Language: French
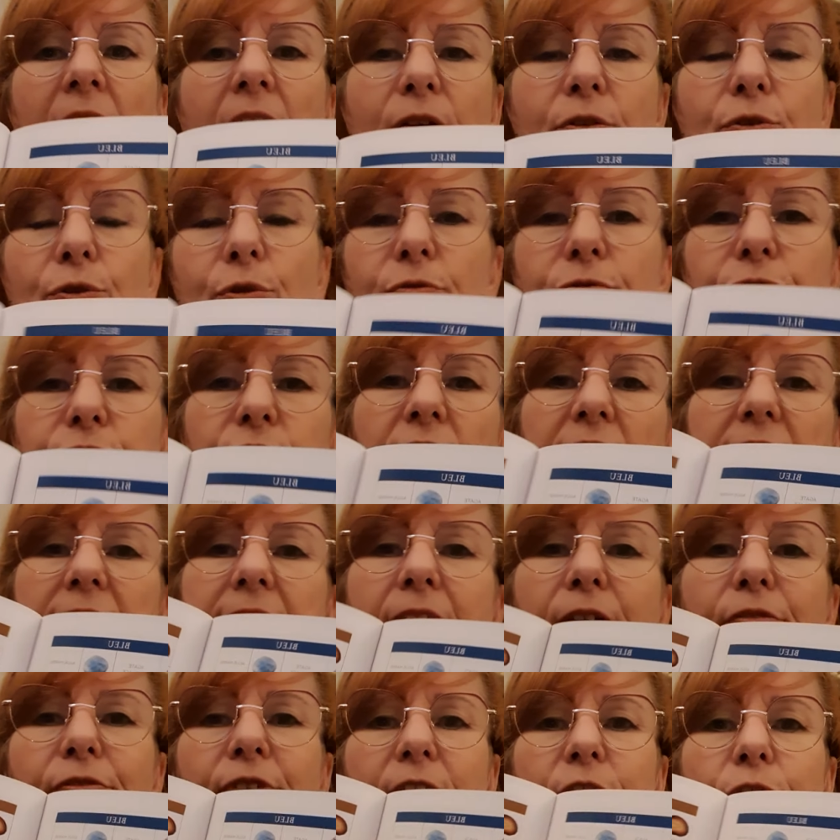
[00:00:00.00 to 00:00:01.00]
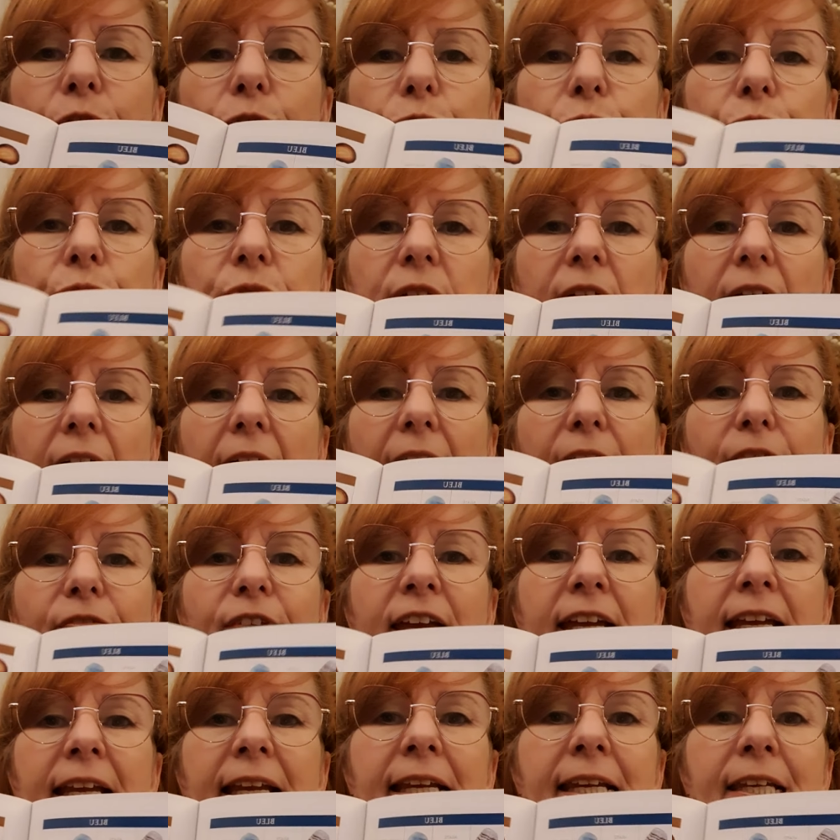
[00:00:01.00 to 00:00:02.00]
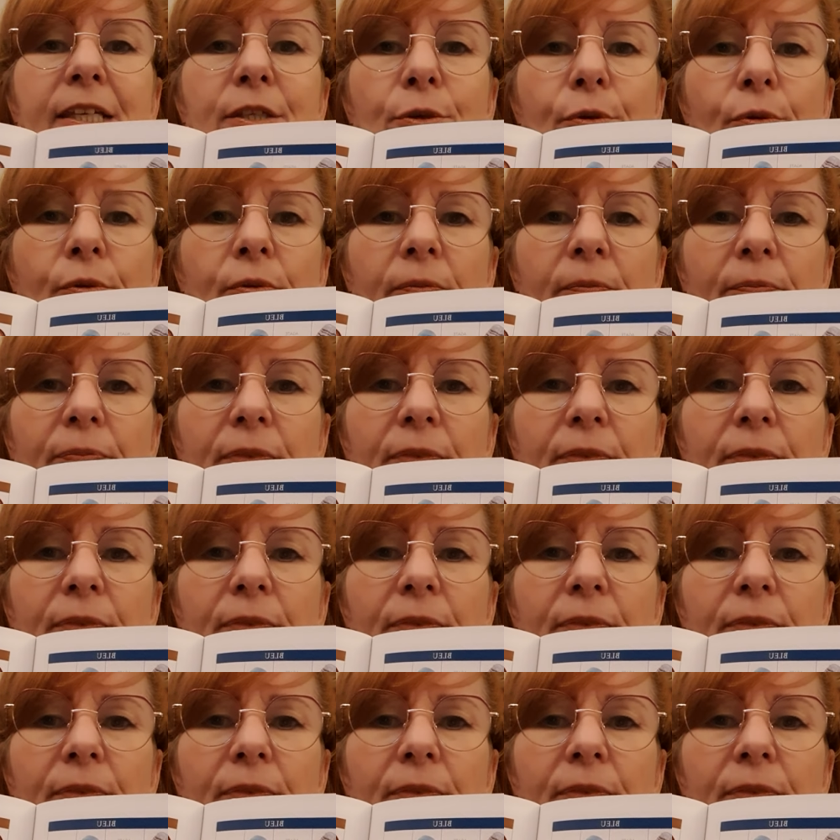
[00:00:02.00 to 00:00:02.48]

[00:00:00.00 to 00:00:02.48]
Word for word: Donc, vous les avez toutes avec les noms.